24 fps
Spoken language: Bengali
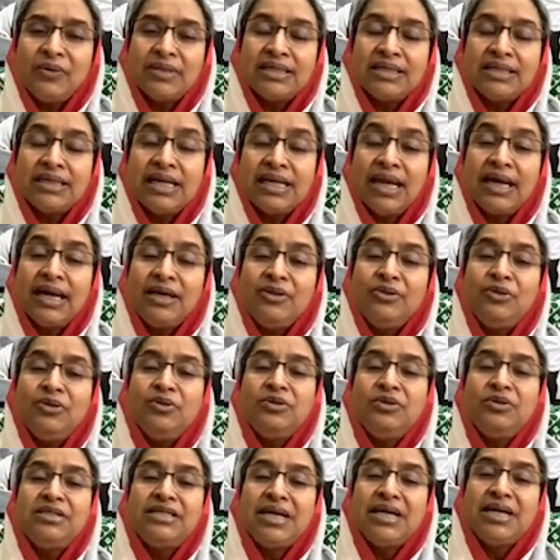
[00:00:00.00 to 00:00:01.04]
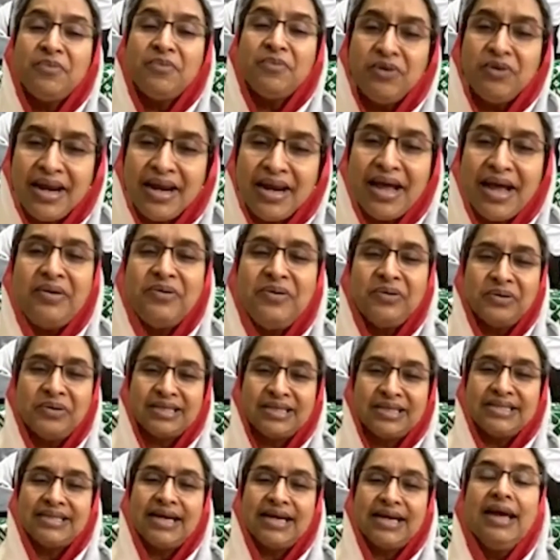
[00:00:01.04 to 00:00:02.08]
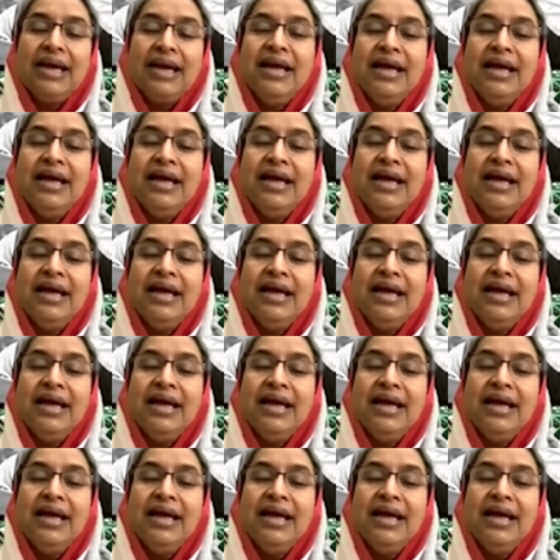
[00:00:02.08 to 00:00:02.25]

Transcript: হচ্ছে না কিন্তু যে মূল্যায়ন হচ্ছে